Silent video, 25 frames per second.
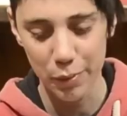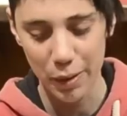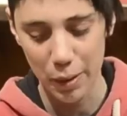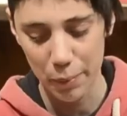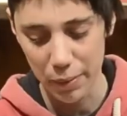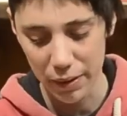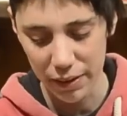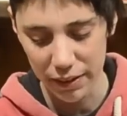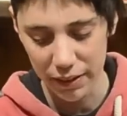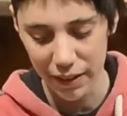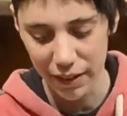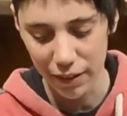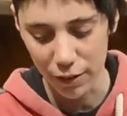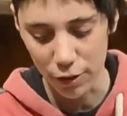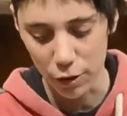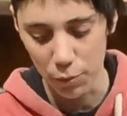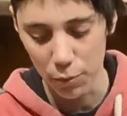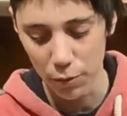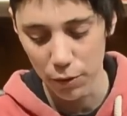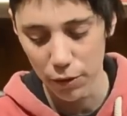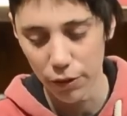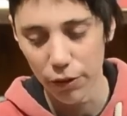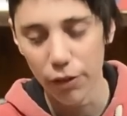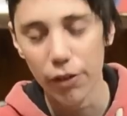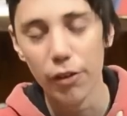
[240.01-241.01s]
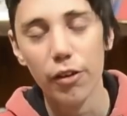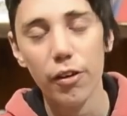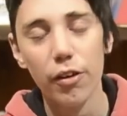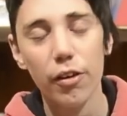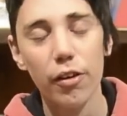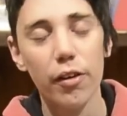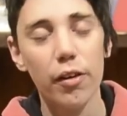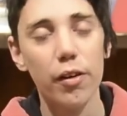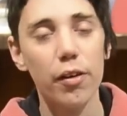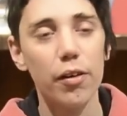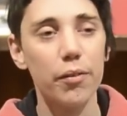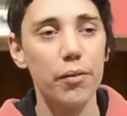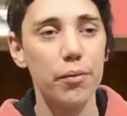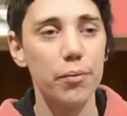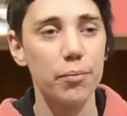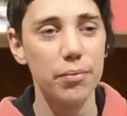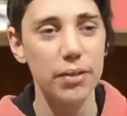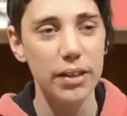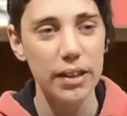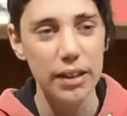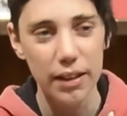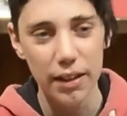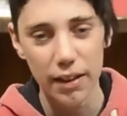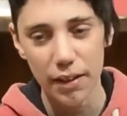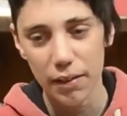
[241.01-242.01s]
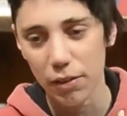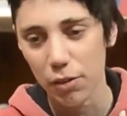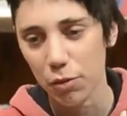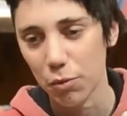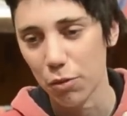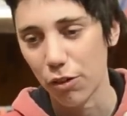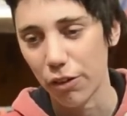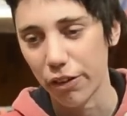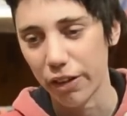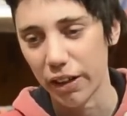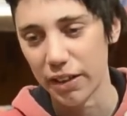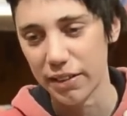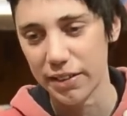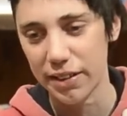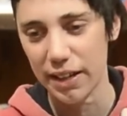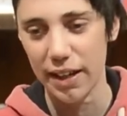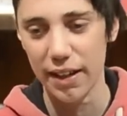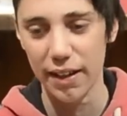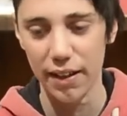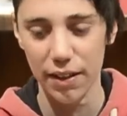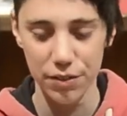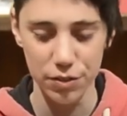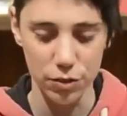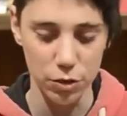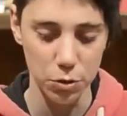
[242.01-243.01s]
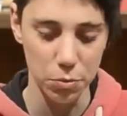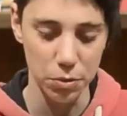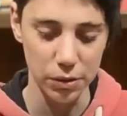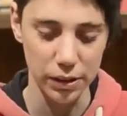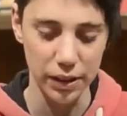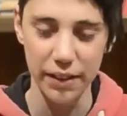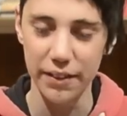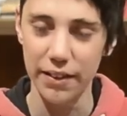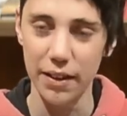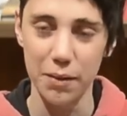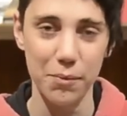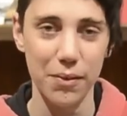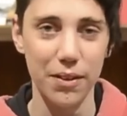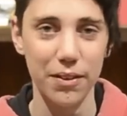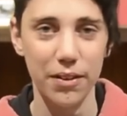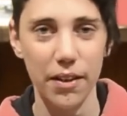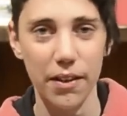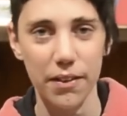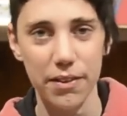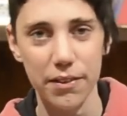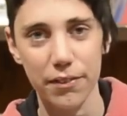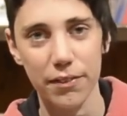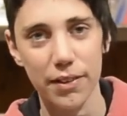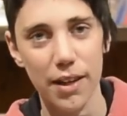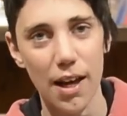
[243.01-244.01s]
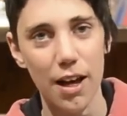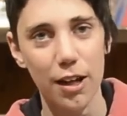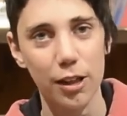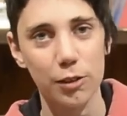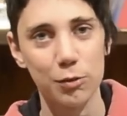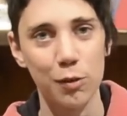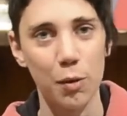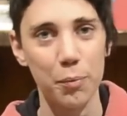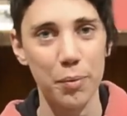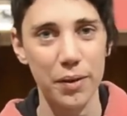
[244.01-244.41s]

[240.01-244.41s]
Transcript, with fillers: para aprender cómo ir, cómo coger trenes, cómo organizarme en una ciudad, cómo